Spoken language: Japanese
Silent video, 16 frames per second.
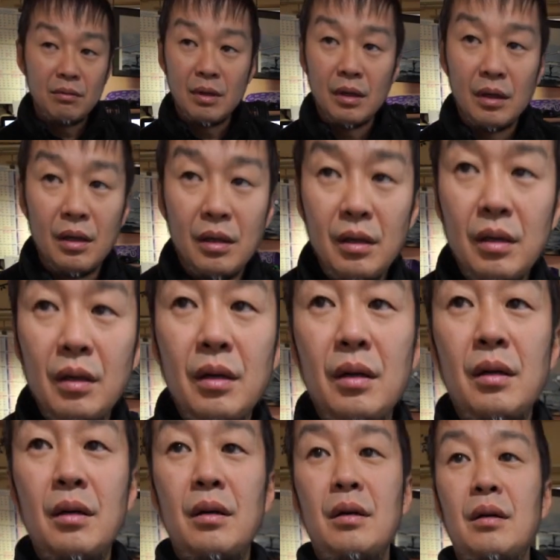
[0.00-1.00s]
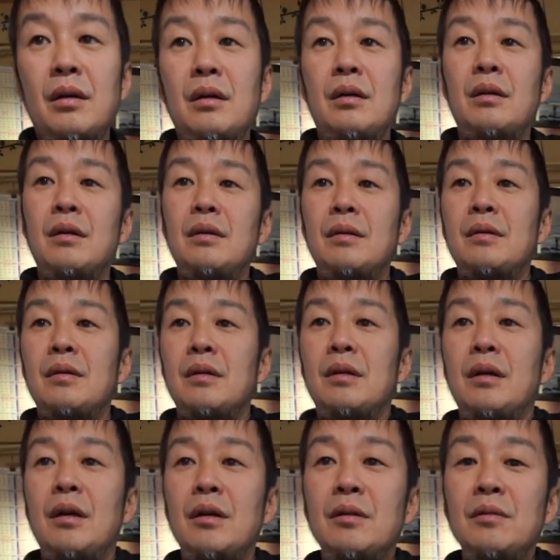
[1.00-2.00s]
は
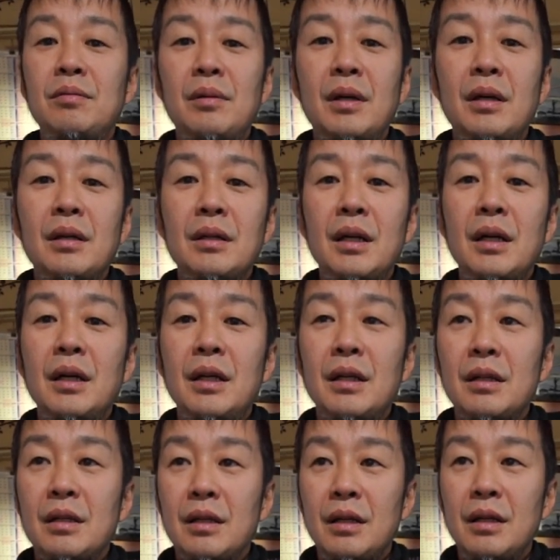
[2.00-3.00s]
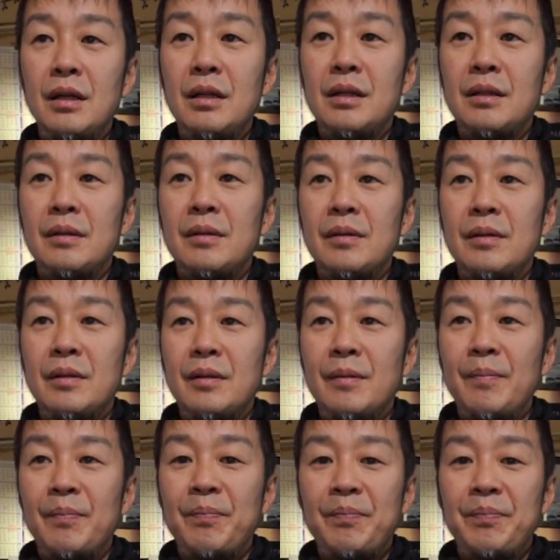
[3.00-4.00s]
α9 か
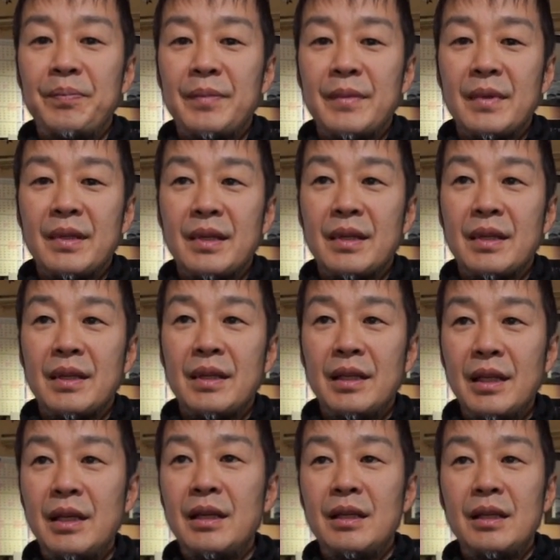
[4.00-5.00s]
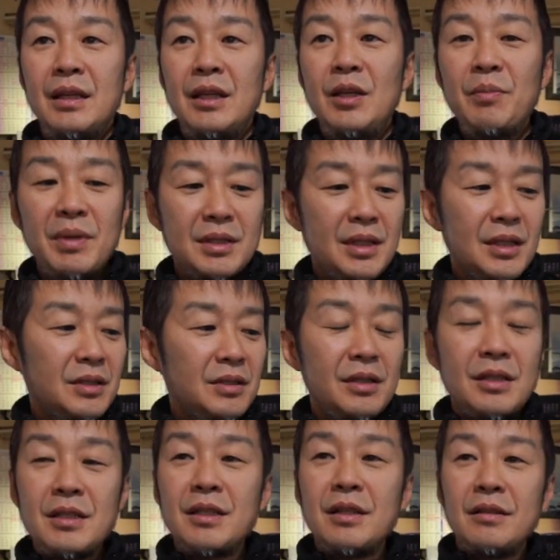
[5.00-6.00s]
ね今撮
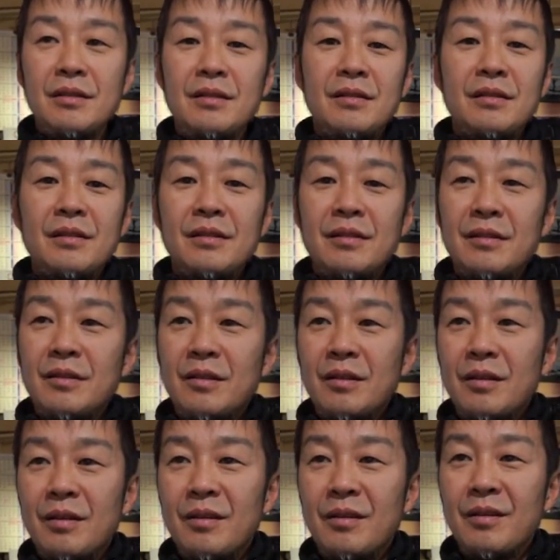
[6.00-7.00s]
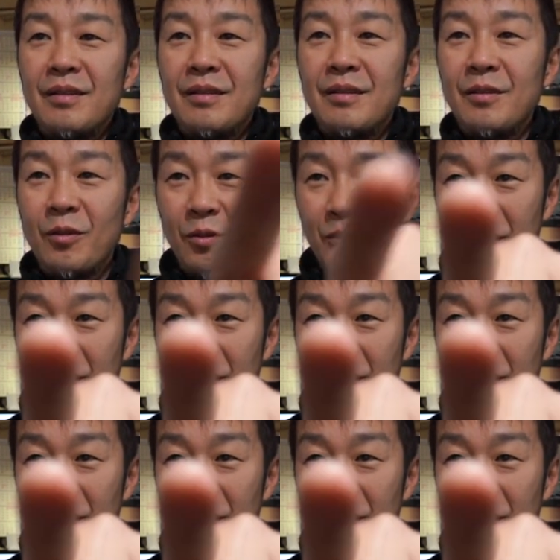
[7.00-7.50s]
影してるこ